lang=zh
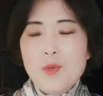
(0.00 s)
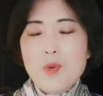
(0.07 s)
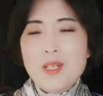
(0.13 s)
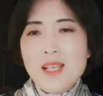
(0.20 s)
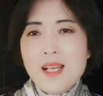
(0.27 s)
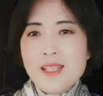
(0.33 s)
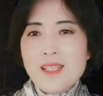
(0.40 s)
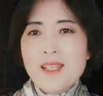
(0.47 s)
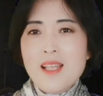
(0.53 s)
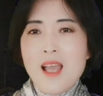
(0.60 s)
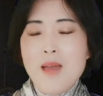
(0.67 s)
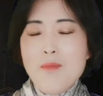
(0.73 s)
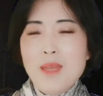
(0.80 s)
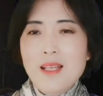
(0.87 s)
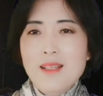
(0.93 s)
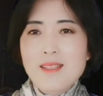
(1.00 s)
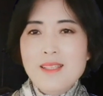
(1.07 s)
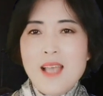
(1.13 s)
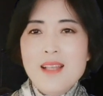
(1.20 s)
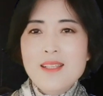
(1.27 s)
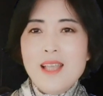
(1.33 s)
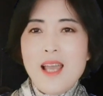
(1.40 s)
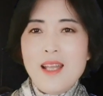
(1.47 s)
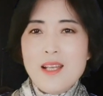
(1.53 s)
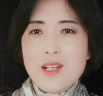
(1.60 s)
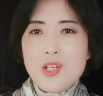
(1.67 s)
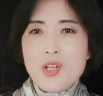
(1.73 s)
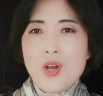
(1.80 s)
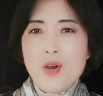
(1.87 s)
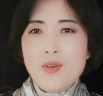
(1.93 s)
我相信他们参加的
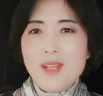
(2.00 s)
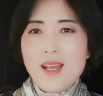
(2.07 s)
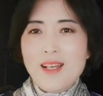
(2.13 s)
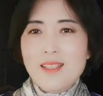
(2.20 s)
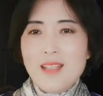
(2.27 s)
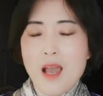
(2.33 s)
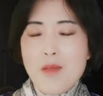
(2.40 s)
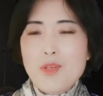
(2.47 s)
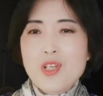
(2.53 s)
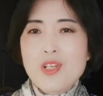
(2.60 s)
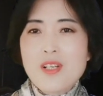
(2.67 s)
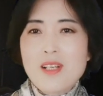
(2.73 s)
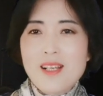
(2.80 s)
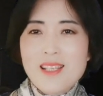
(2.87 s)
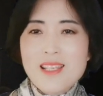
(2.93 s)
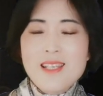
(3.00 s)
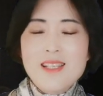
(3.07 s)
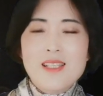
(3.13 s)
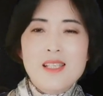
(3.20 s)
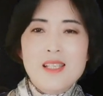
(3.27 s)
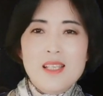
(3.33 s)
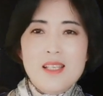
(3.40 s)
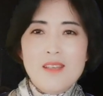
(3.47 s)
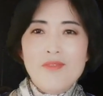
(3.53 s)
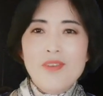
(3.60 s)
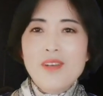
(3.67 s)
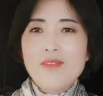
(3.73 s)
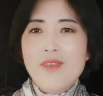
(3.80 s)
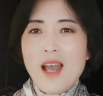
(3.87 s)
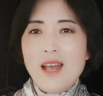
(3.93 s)
时候呢，他们是意气
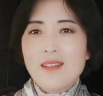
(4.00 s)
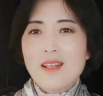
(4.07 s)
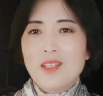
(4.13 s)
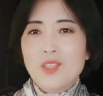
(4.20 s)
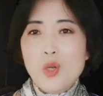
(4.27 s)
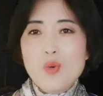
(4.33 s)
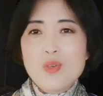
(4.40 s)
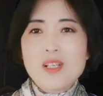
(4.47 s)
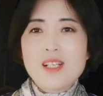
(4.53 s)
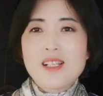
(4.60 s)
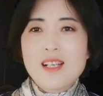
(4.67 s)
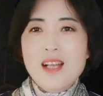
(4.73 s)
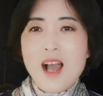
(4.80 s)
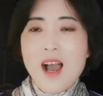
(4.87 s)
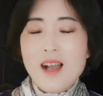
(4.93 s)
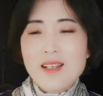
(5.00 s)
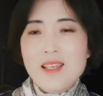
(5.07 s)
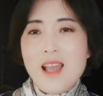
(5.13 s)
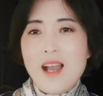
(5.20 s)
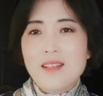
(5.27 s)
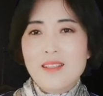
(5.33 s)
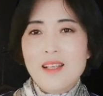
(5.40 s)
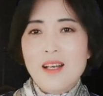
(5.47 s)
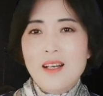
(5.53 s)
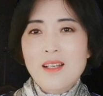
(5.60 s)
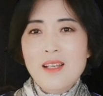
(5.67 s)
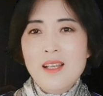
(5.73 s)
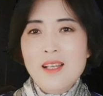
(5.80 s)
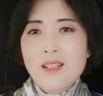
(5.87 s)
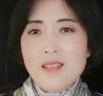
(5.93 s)
风发的，斗志昂扬的。
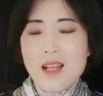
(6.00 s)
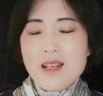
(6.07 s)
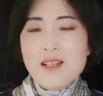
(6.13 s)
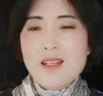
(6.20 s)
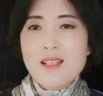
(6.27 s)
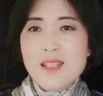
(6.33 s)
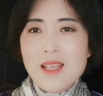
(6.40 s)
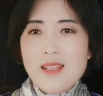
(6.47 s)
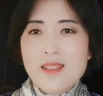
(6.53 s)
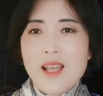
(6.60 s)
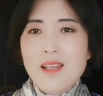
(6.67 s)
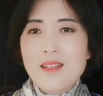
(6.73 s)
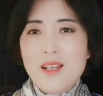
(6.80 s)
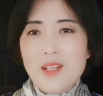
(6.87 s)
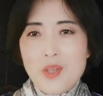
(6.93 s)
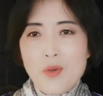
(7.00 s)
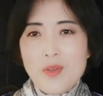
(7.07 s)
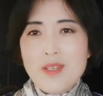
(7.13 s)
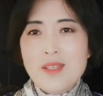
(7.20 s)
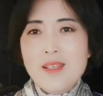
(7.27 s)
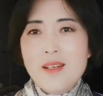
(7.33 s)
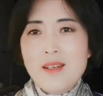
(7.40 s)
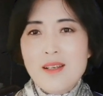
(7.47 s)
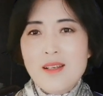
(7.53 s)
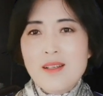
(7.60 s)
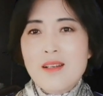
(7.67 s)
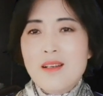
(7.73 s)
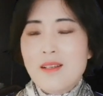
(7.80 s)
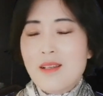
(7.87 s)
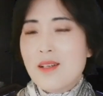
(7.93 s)
但是现在呢，有一些
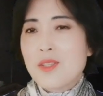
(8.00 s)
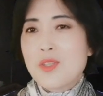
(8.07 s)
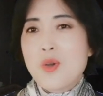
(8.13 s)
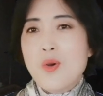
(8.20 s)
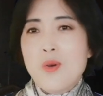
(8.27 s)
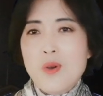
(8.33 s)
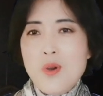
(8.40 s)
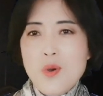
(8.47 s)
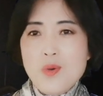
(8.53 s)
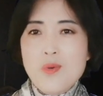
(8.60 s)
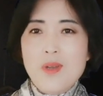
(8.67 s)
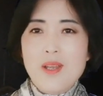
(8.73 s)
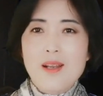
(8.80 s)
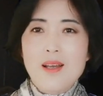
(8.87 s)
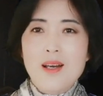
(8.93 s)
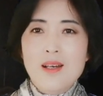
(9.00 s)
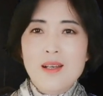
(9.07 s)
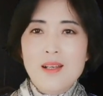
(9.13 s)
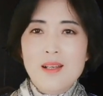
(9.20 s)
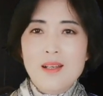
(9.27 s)
人可能就后悔了，